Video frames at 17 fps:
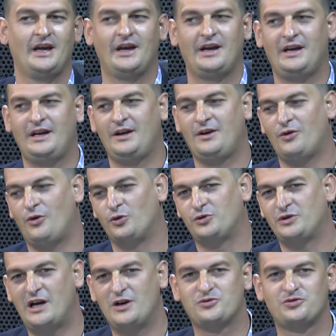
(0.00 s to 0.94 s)
e,
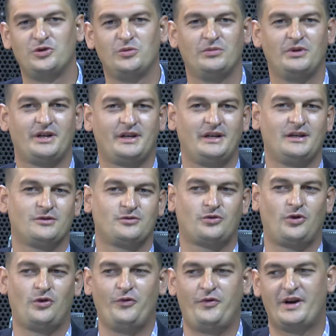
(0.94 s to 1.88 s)
otel sunumları,
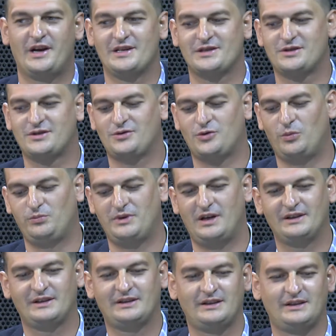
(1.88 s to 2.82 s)
konferans,
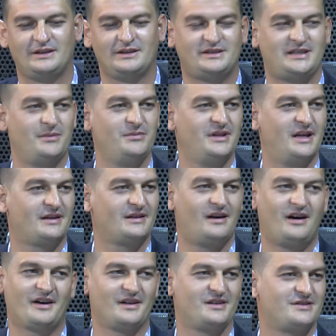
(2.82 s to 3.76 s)
toplantı, seminer
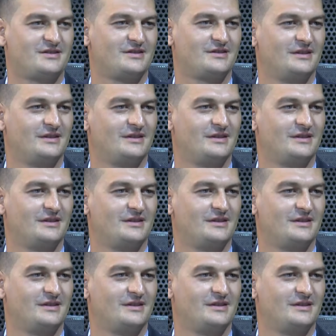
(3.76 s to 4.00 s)
hariç.